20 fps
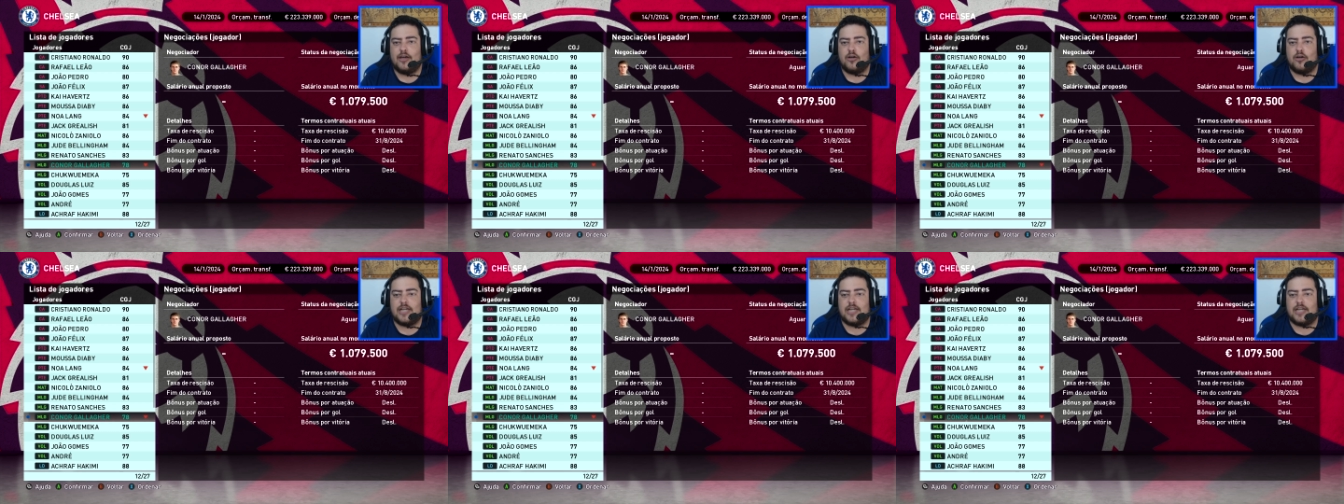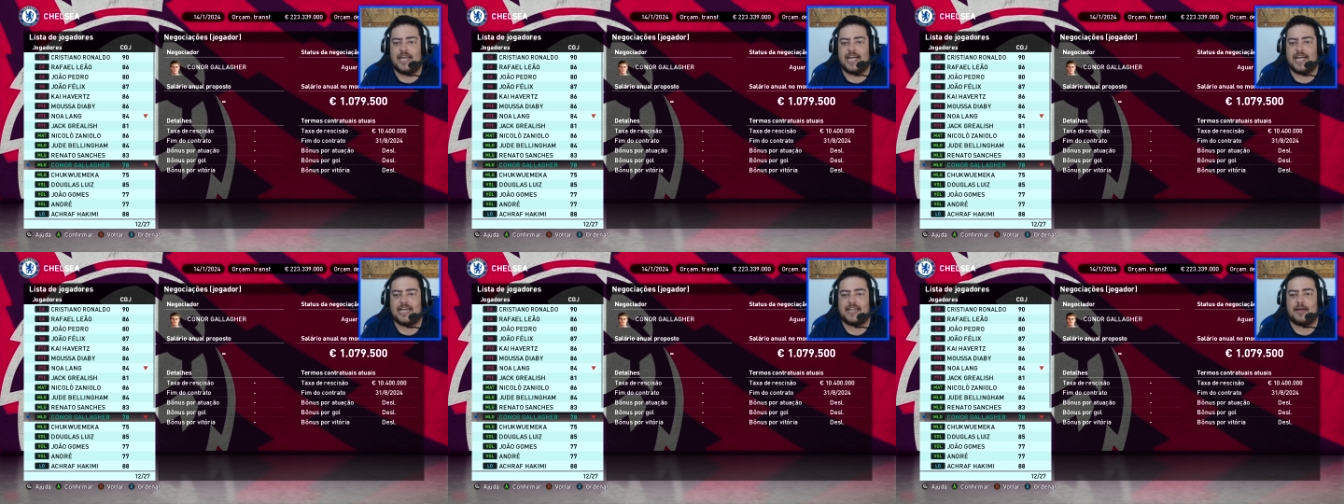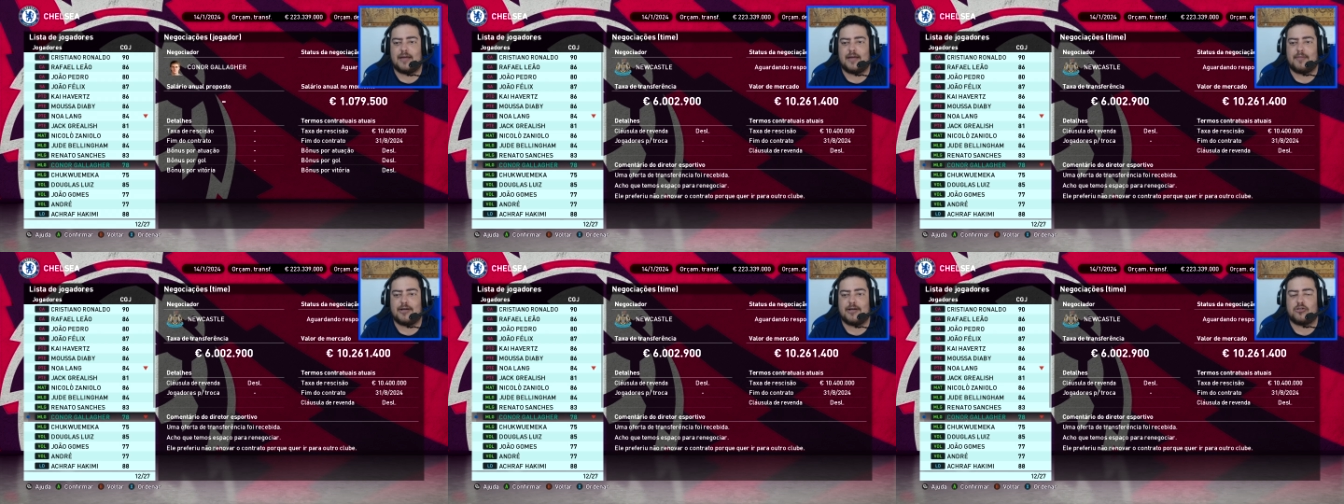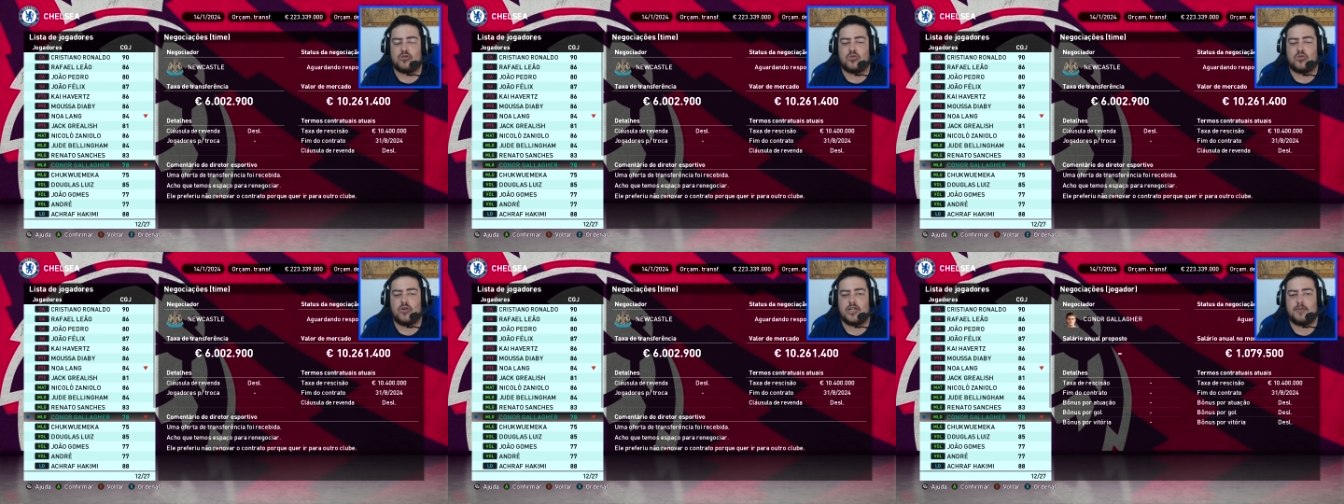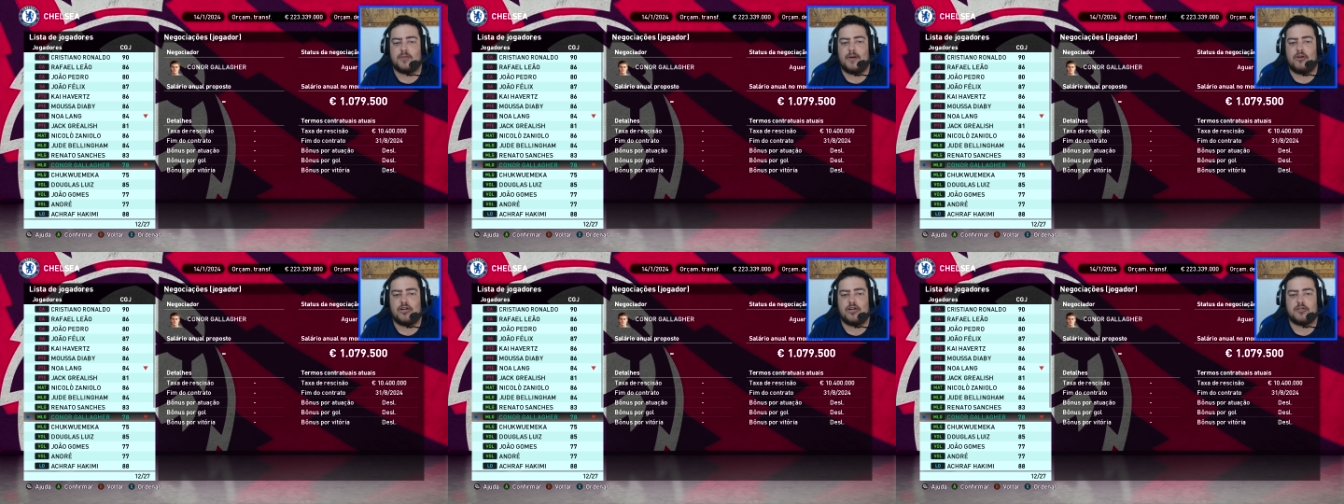Eu teria que ter mais uns
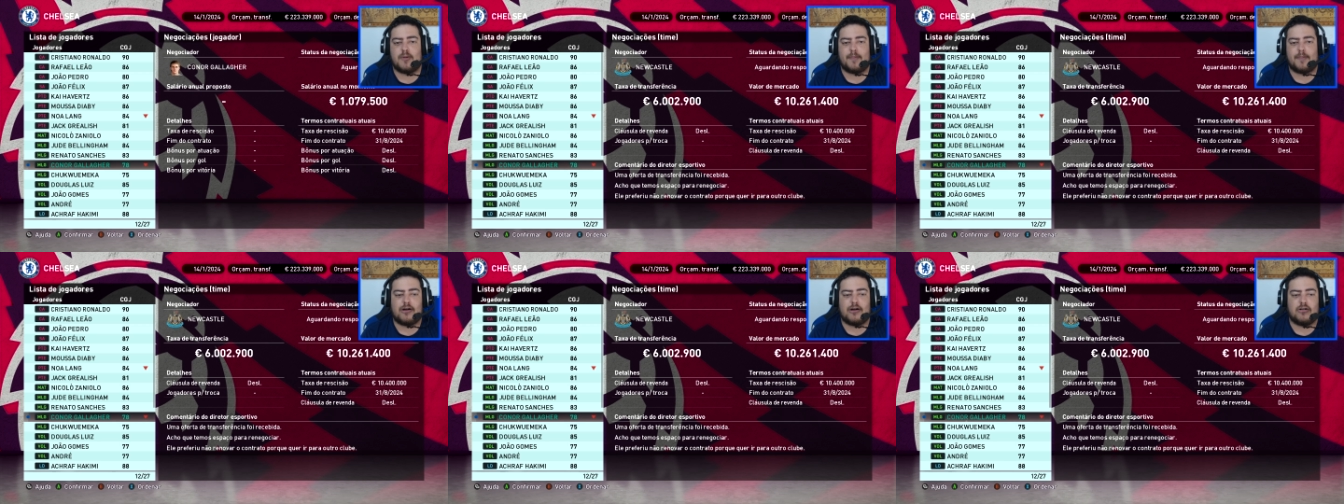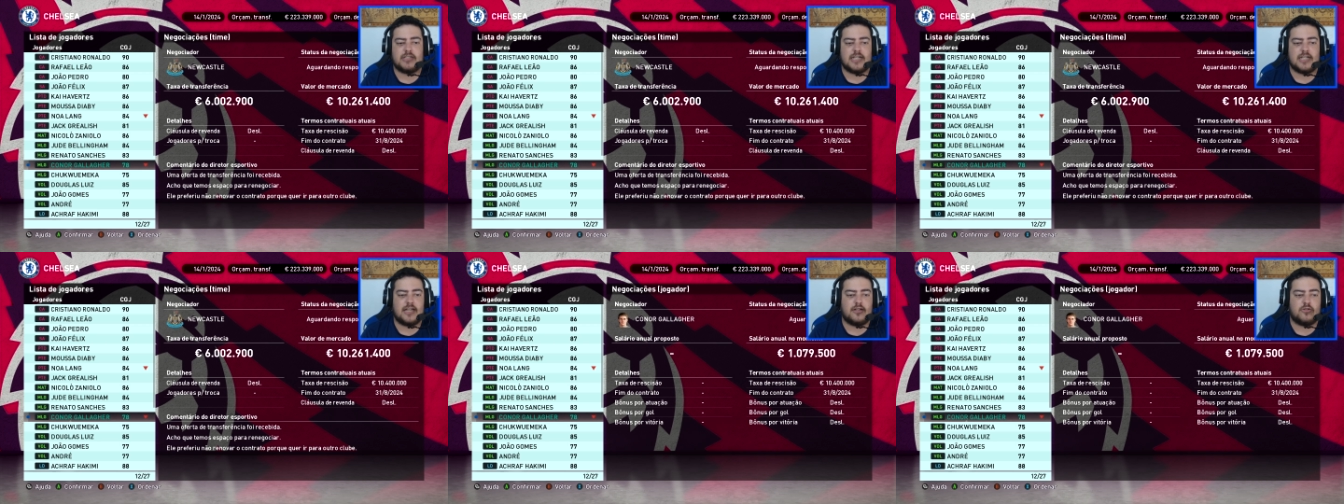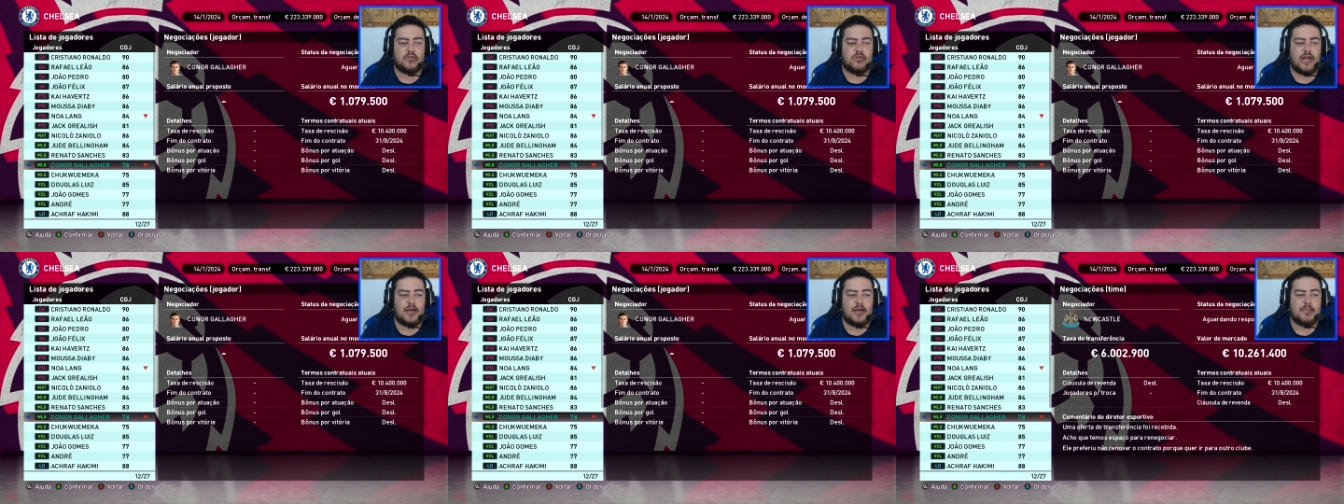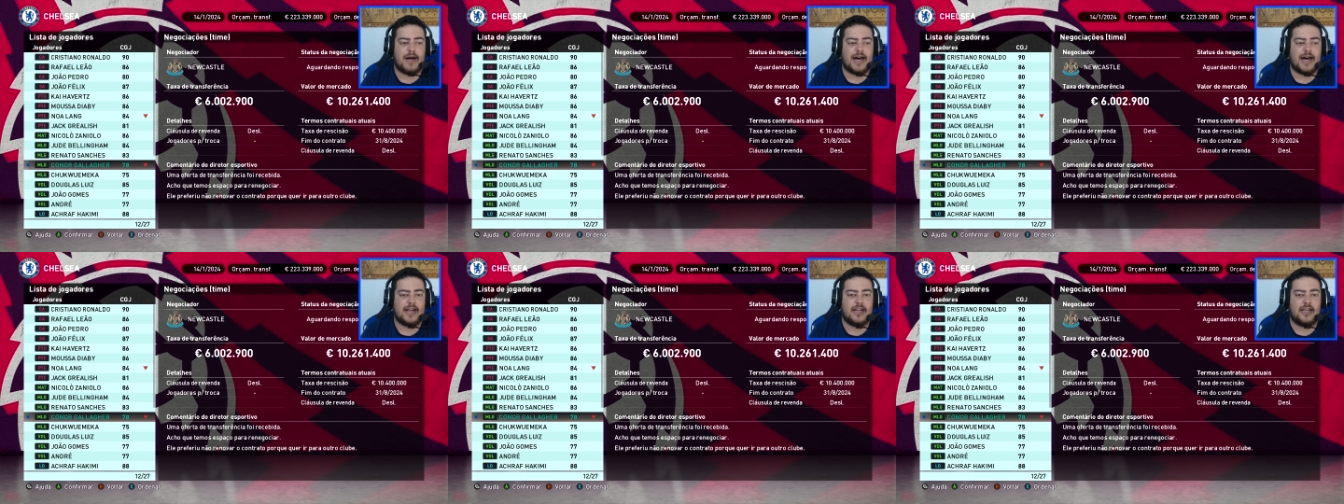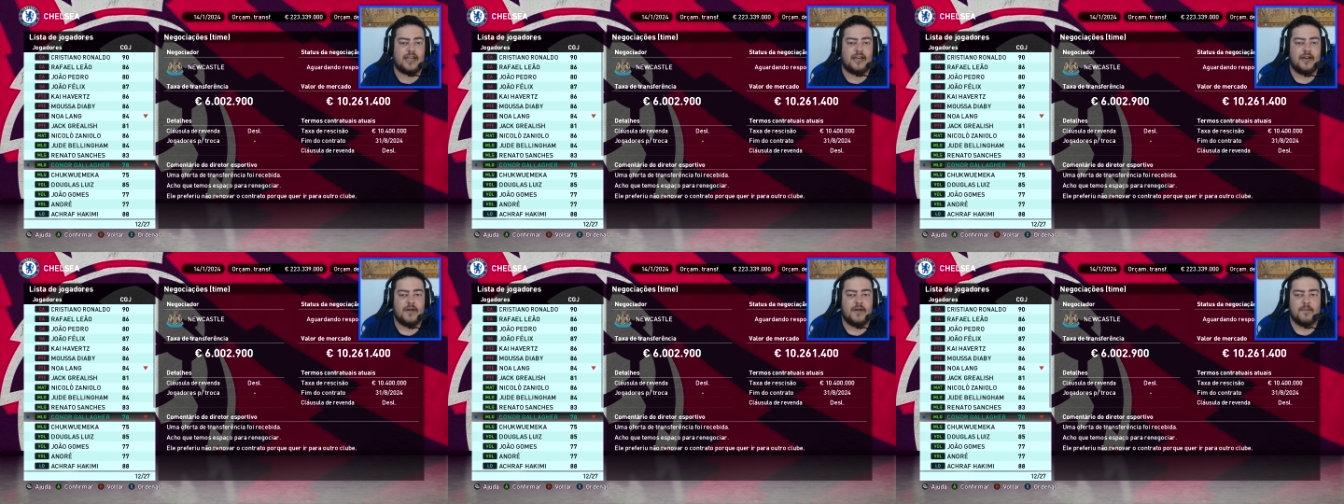2 milhões para pagar o salário do Neymar
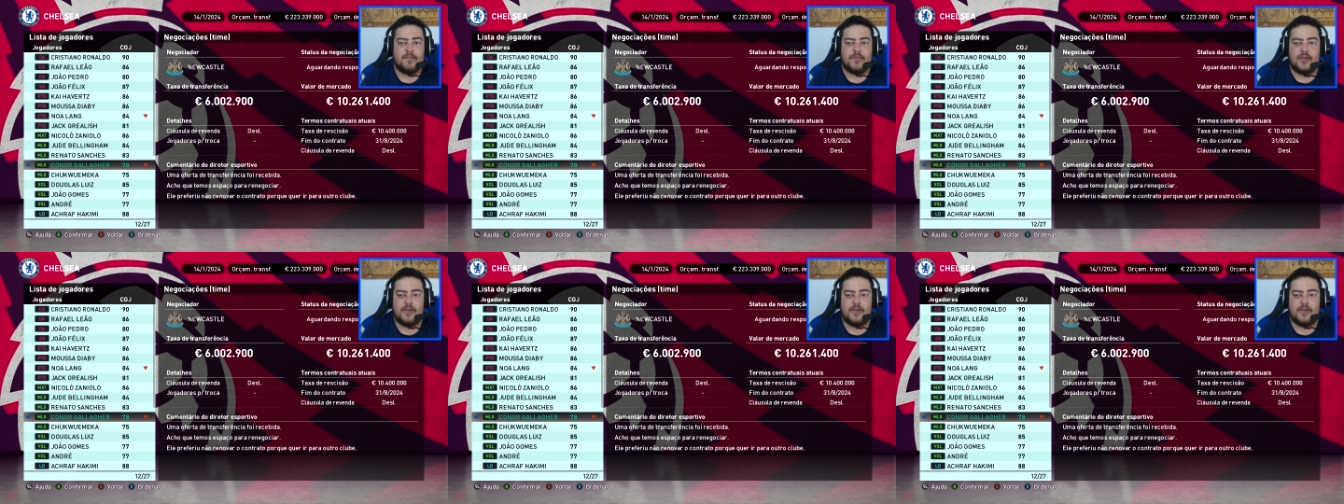ali.